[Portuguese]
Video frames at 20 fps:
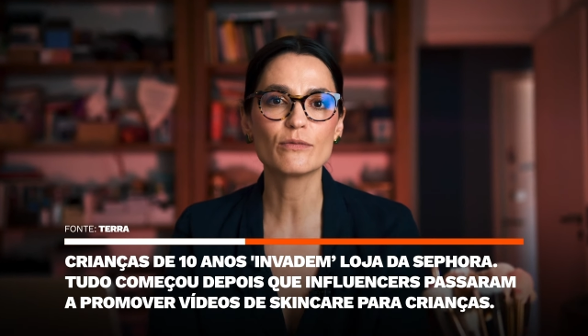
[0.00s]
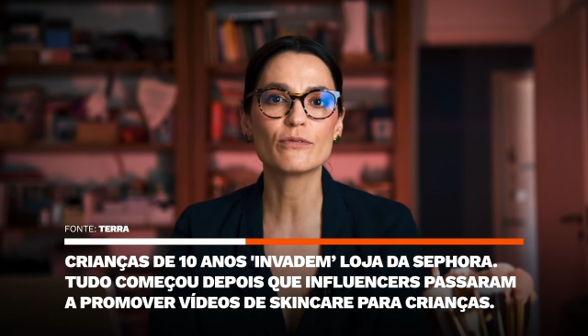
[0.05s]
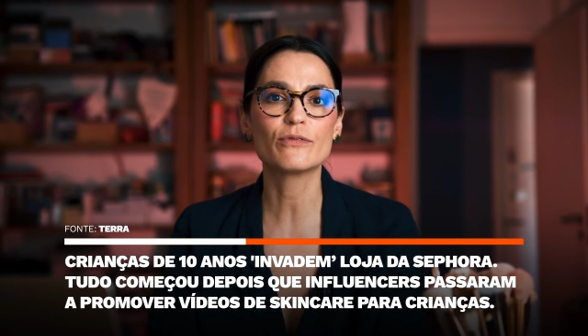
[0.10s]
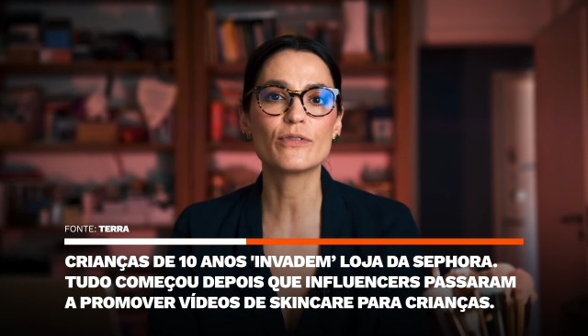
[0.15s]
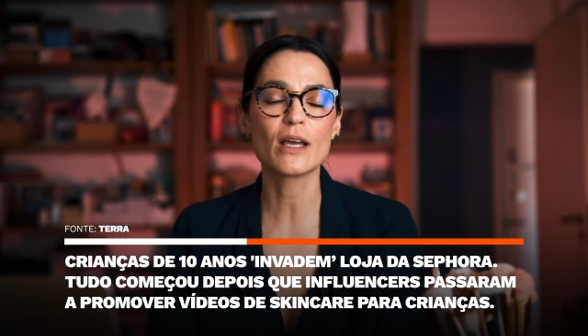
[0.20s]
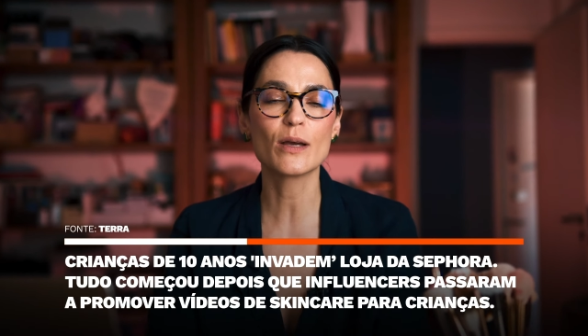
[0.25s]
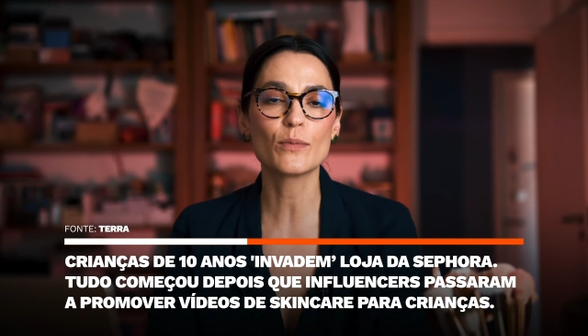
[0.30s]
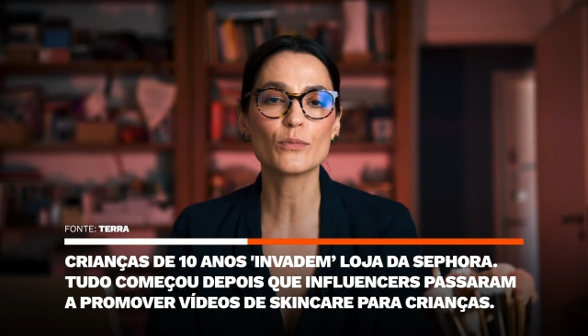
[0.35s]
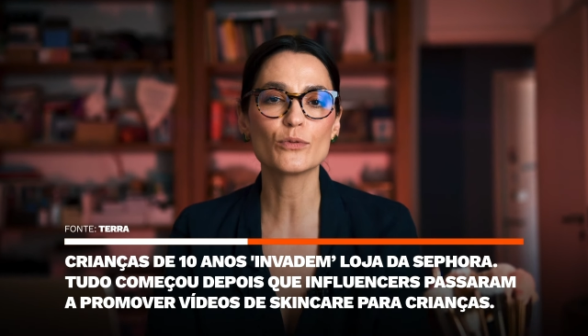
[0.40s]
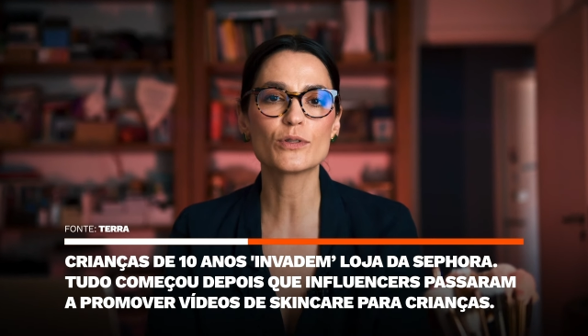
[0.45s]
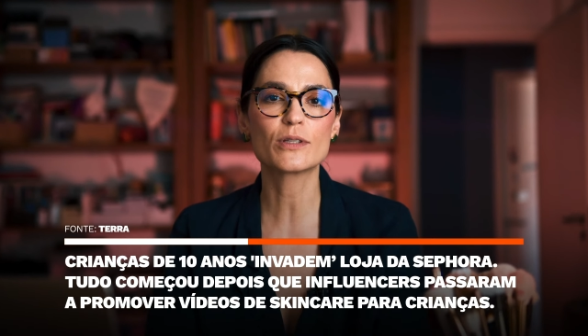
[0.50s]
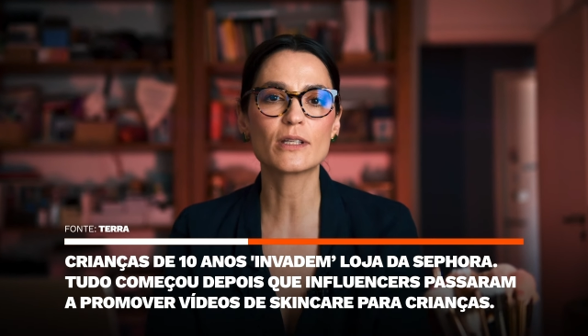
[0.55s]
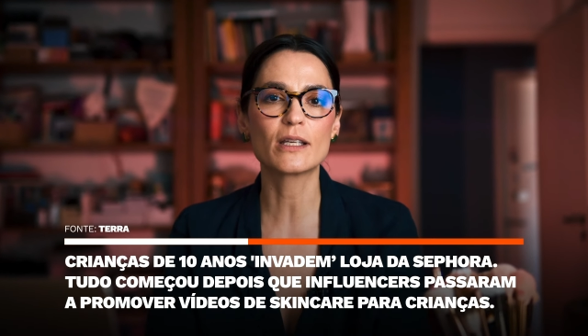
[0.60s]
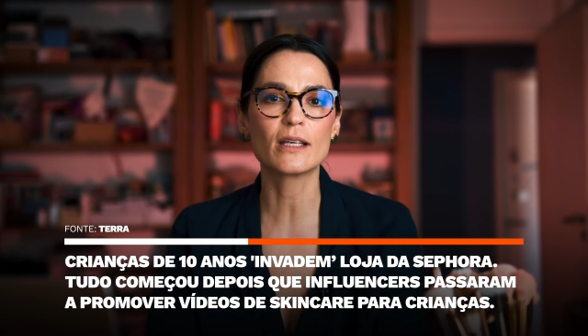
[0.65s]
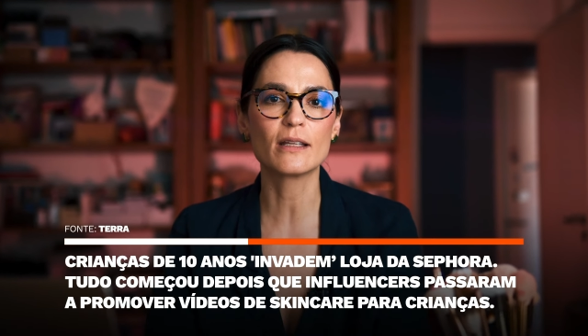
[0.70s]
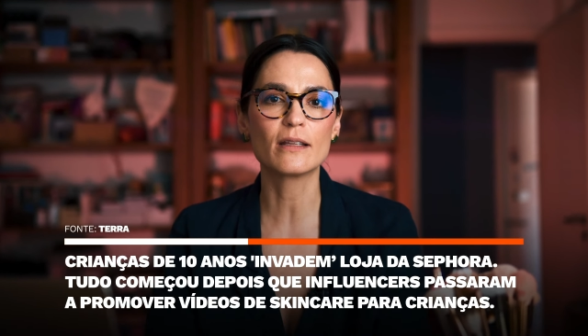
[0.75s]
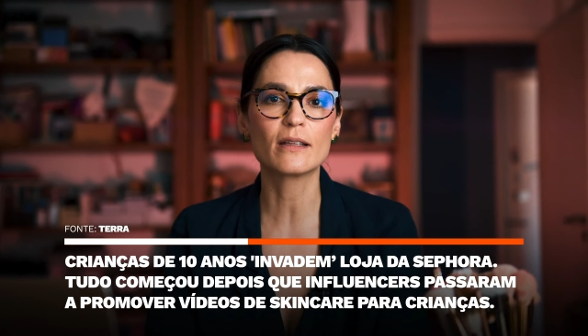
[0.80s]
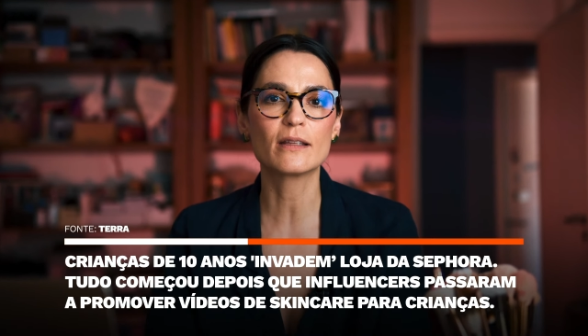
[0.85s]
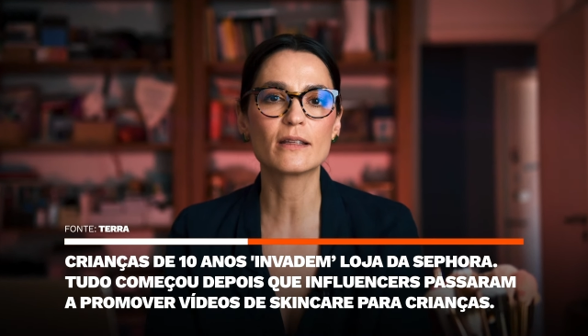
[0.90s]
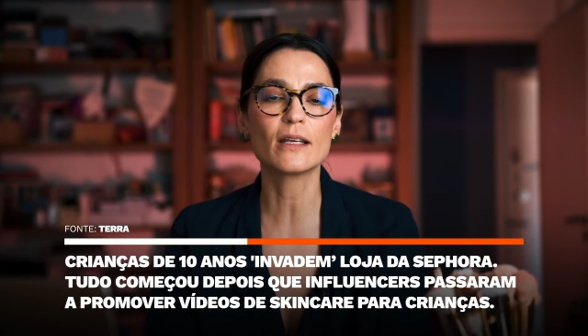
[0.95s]
vemos
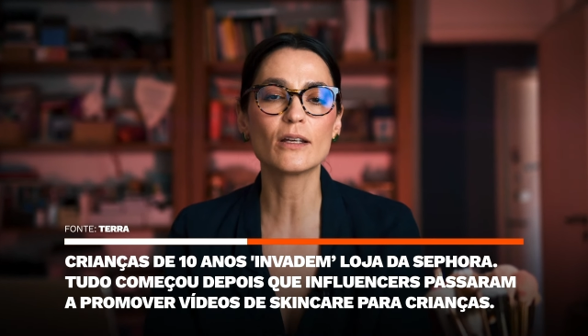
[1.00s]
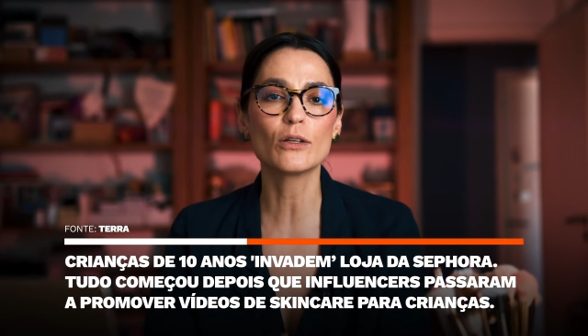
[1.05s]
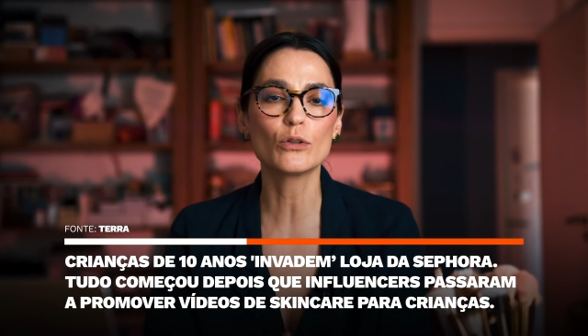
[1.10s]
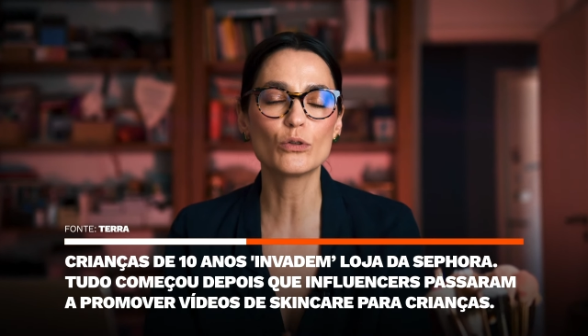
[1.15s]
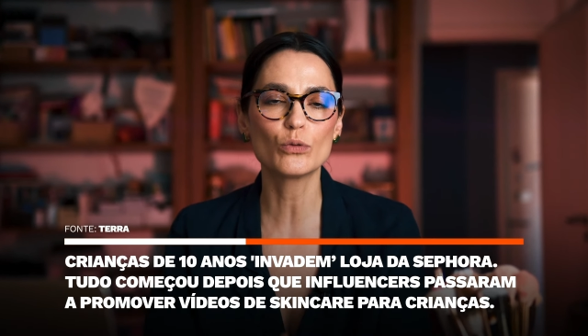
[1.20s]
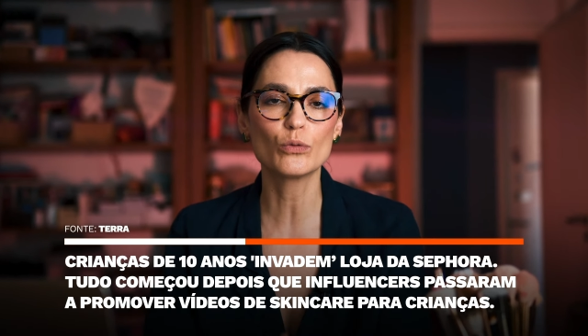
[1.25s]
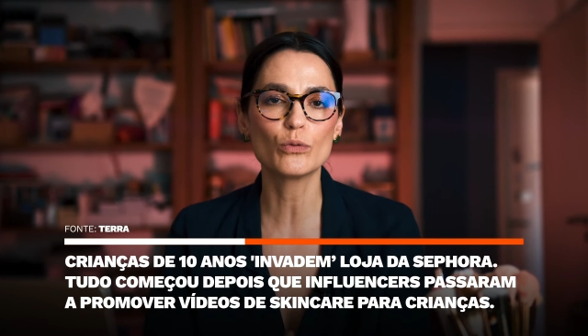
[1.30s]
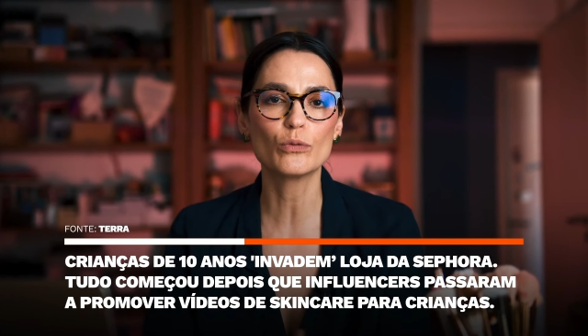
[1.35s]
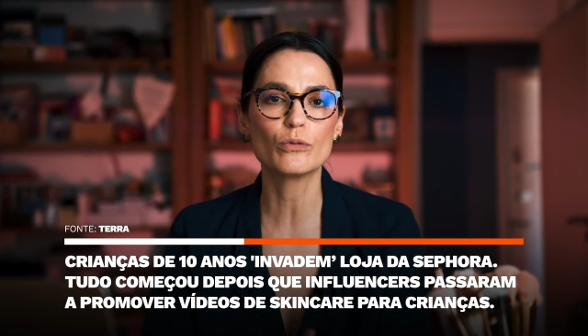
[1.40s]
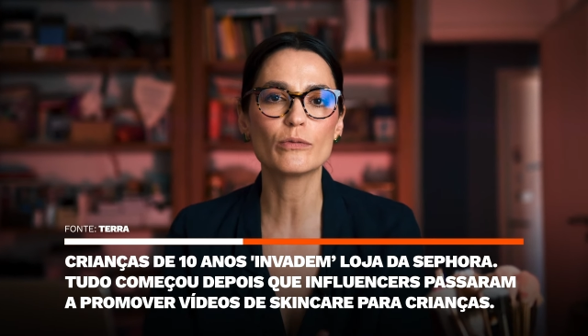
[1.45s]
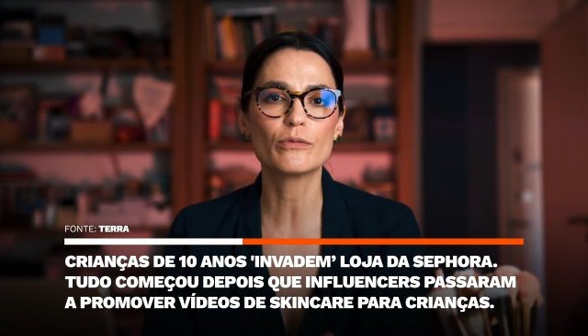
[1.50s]
que tanto